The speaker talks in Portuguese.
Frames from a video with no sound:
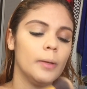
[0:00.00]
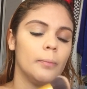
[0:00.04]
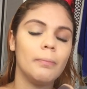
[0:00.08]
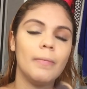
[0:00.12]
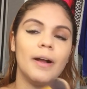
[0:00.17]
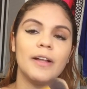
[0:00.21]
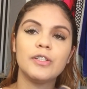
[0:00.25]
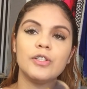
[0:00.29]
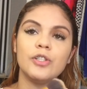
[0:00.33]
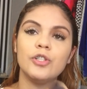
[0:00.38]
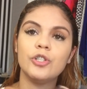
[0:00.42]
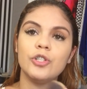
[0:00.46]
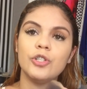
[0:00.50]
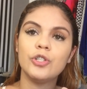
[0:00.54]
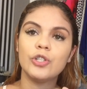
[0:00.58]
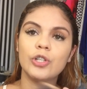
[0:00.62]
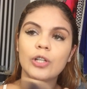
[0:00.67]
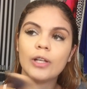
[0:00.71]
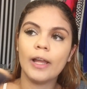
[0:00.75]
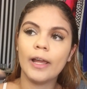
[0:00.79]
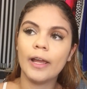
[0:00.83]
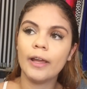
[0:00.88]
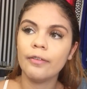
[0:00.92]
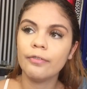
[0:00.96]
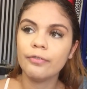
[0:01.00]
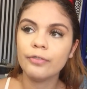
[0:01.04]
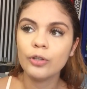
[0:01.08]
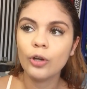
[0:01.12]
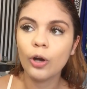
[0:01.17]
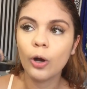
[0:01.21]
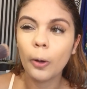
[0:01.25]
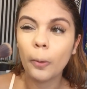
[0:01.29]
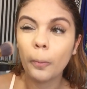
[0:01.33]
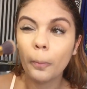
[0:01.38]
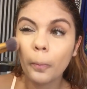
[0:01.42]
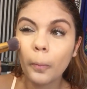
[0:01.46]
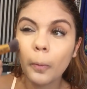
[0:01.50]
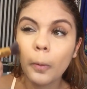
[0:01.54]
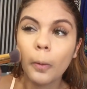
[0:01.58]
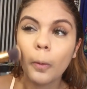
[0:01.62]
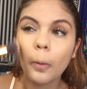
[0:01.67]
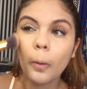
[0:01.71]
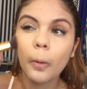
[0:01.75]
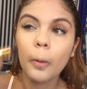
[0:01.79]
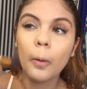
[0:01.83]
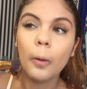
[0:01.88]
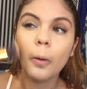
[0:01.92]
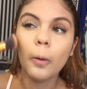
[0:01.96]
Bate de leve, ó.
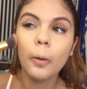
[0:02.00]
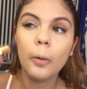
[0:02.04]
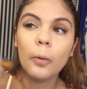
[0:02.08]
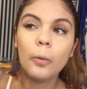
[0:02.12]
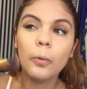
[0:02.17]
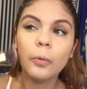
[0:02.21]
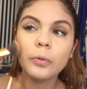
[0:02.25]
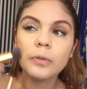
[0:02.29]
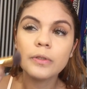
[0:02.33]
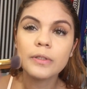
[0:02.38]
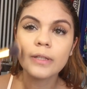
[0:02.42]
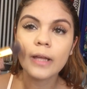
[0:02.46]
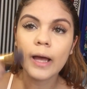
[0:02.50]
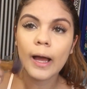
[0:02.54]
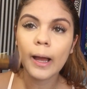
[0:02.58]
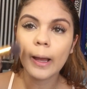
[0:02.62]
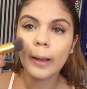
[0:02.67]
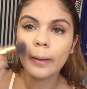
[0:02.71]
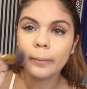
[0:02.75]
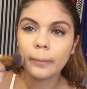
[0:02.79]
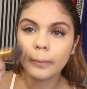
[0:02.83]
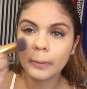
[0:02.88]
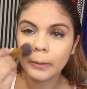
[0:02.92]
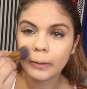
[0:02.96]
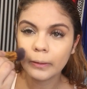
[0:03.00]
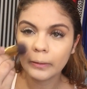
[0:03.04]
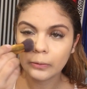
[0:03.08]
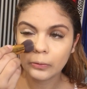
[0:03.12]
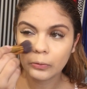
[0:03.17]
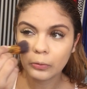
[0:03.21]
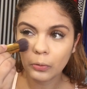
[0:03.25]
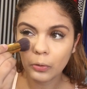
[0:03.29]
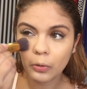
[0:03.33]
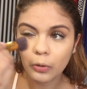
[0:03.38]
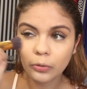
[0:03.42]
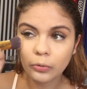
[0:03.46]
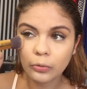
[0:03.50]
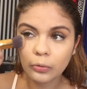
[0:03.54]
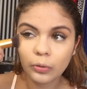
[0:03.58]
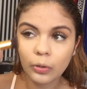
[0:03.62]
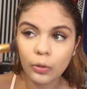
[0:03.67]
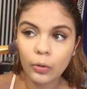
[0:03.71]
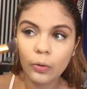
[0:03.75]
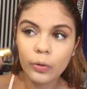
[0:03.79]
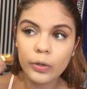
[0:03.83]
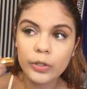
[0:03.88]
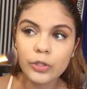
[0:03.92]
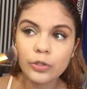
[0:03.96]
Usar em todo o
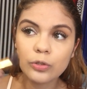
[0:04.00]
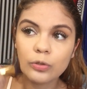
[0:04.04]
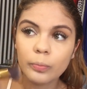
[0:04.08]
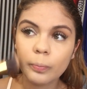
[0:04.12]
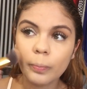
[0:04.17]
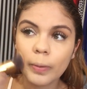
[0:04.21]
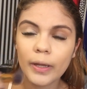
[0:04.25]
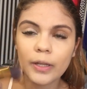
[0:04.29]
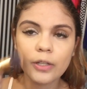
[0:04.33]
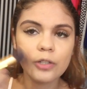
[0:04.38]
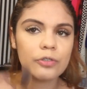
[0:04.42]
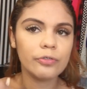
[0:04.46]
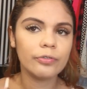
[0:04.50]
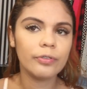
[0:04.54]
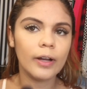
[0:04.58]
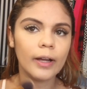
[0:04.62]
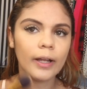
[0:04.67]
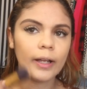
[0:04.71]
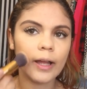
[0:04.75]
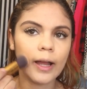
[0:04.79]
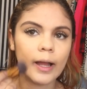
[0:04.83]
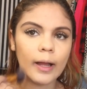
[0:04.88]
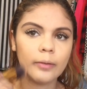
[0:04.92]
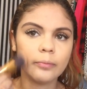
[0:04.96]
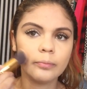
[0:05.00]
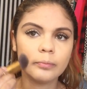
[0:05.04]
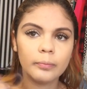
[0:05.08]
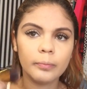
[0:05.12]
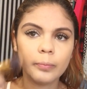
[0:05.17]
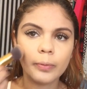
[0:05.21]
rosto bem devagar,